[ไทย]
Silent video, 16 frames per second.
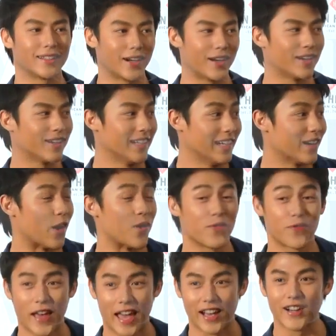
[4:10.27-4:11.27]
ก็ค
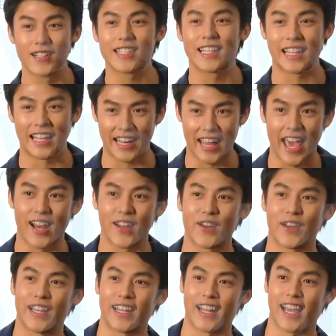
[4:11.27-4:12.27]
มแฝกก็จะแทนแทนๆ
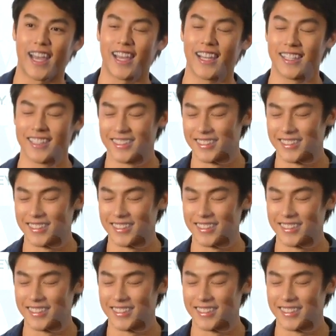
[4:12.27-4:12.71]
หน่อยนะฮะ